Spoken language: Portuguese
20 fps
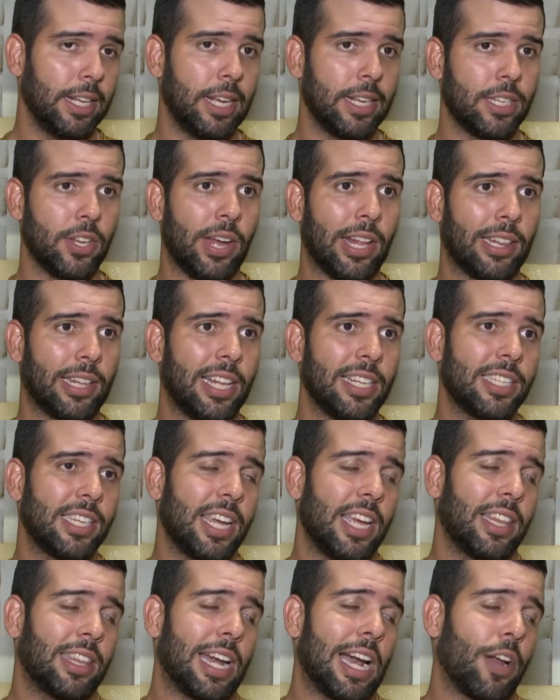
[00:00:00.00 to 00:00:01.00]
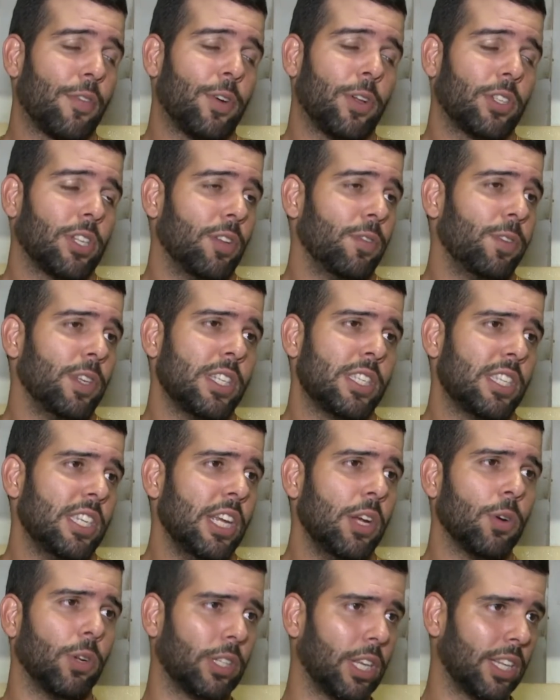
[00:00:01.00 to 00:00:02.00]
Né, são atletas que entraram faltando
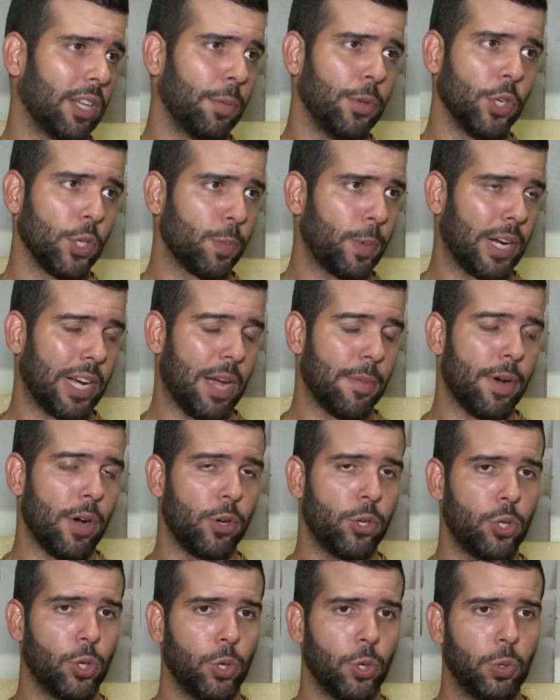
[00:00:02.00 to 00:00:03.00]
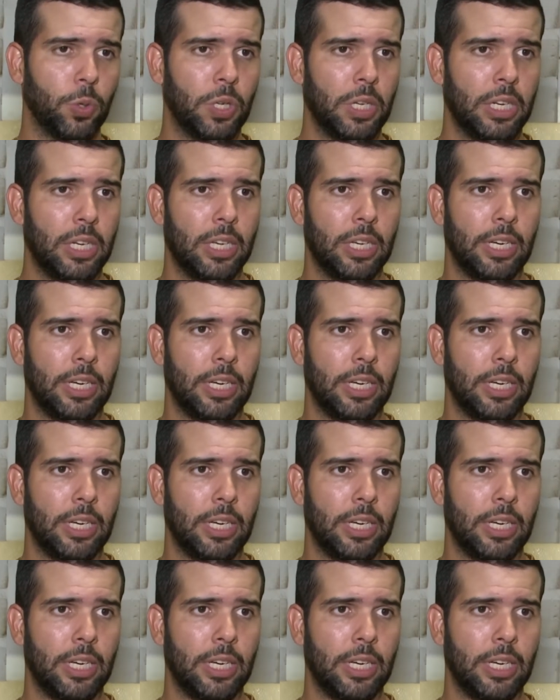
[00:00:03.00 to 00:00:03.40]
25 ou 30 minutos para acabar o jogo,